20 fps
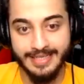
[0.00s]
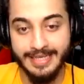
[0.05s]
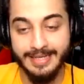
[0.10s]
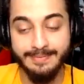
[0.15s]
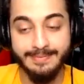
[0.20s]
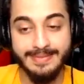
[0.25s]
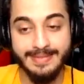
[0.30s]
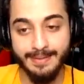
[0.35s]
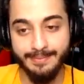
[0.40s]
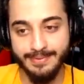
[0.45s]

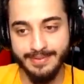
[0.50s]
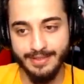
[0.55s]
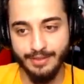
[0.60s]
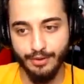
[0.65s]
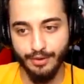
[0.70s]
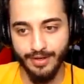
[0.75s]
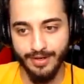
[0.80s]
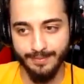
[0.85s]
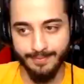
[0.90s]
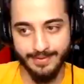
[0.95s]
Kimse bizi
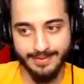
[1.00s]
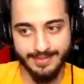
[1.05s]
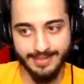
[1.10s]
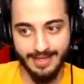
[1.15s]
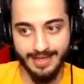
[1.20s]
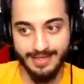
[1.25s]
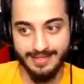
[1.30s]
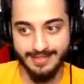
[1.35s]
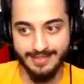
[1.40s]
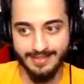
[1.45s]
göremez
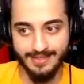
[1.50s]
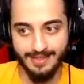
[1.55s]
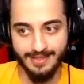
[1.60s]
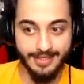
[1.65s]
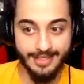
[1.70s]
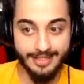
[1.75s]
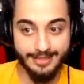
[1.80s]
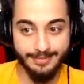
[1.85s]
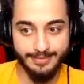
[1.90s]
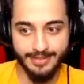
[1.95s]
asla
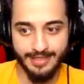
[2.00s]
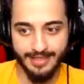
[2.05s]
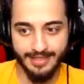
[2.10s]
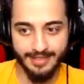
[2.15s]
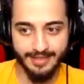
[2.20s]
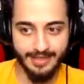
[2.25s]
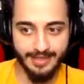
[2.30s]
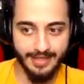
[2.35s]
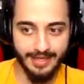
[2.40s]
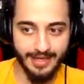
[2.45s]
hiçbir
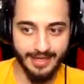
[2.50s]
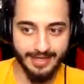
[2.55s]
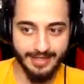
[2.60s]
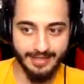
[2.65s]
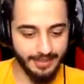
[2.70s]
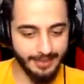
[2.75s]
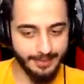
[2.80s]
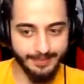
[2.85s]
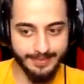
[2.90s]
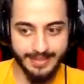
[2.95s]
şekilde yani
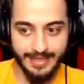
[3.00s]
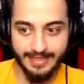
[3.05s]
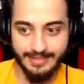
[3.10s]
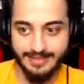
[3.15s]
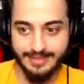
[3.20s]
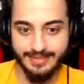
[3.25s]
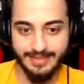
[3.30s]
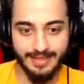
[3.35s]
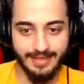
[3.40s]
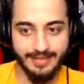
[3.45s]

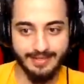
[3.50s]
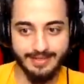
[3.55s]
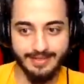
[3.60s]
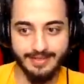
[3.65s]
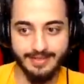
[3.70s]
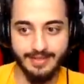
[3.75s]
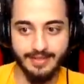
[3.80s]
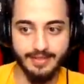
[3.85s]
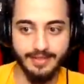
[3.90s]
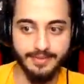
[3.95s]
imkansız
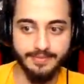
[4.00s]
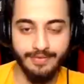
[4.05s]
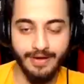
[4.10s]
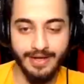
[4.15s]
anasını satayım.